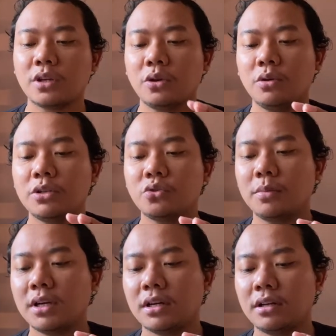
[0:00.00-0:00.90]
gue
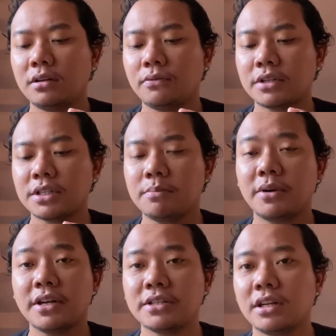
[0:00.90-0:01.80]
cuma first
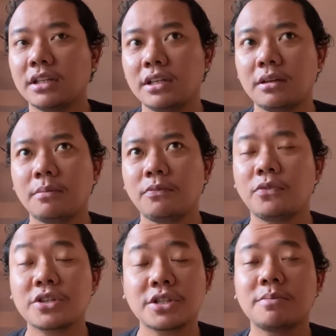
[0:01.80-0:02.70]
impression aja
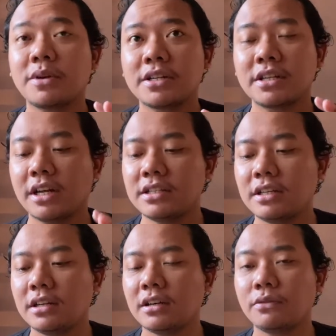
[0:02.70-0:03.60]
first impression aja
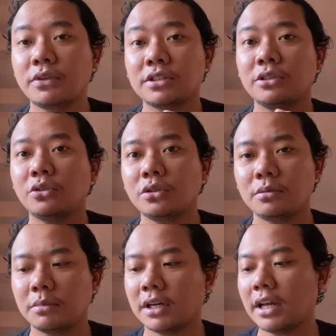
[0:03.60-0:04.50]
dan first look
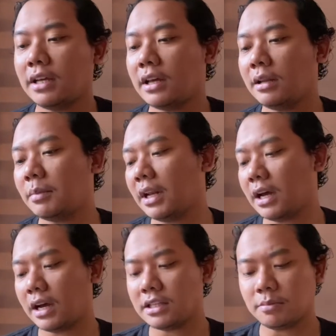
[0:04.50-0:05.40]
mengenai helm
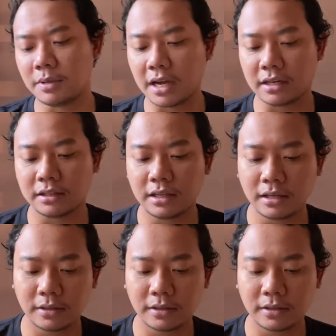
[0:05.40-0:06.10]
NHK GPR Tech